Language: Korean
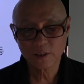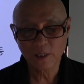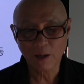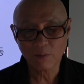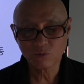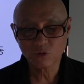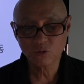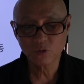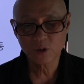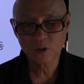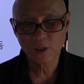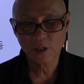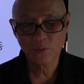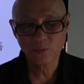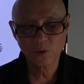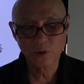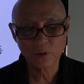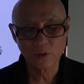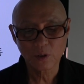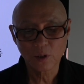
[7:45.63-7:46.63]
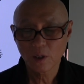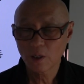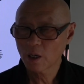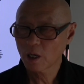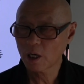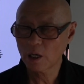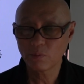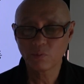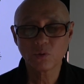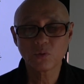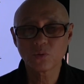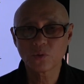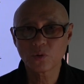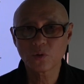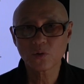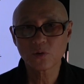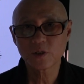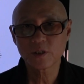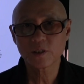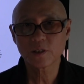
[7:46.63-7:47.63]
3주 지나면 가벼운
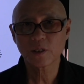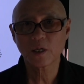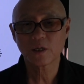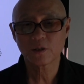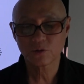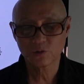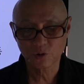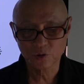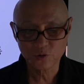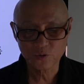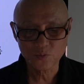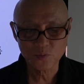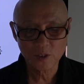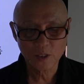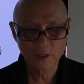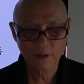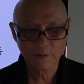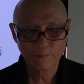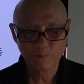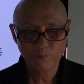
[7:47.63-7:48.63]
운동을 시작할 수 있습니다.